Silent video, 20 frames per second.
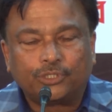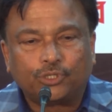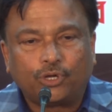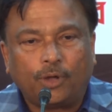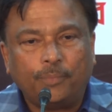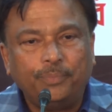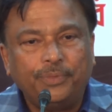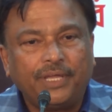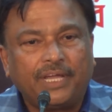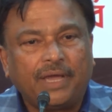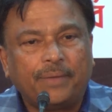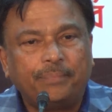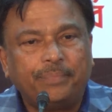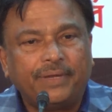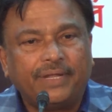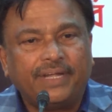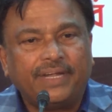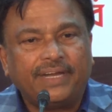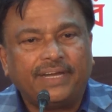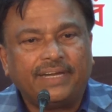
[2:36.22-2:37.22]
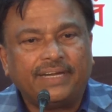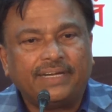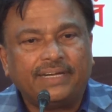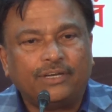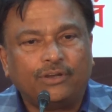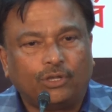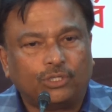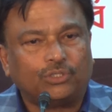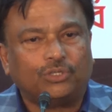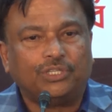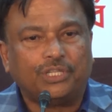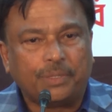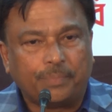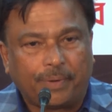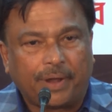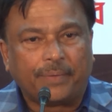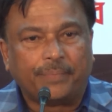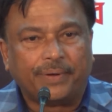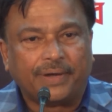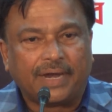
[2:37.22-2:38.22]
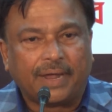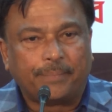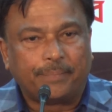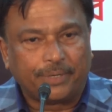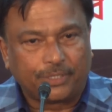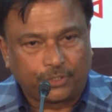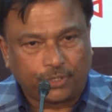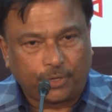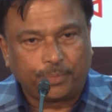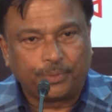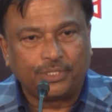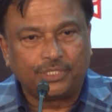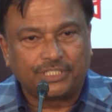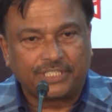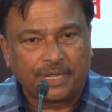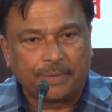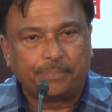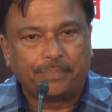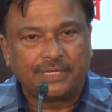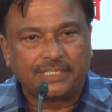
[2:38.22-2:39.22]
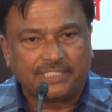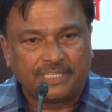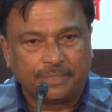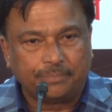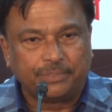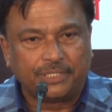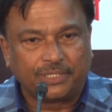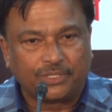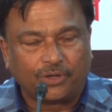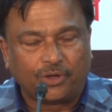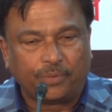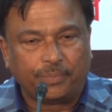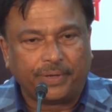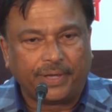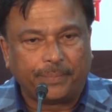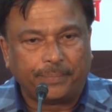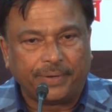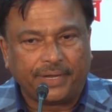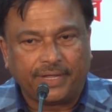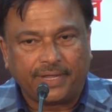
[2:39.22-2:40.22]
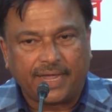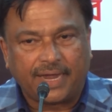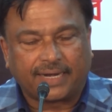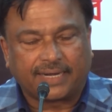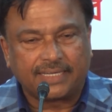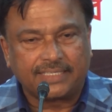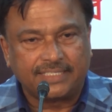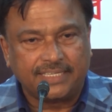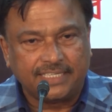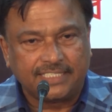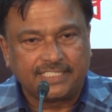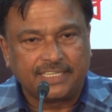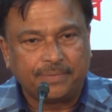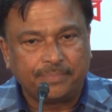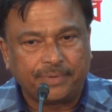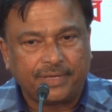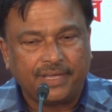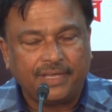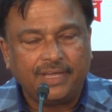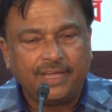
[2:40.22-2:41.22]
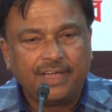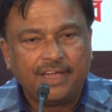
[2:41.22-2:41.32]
সব দিকে আপনি নজর দিতে পারবেন না আপনার সব কিছু স্টেপ বাই স্টেপ যেতে হবে আপনি একটা সিস্টেমকে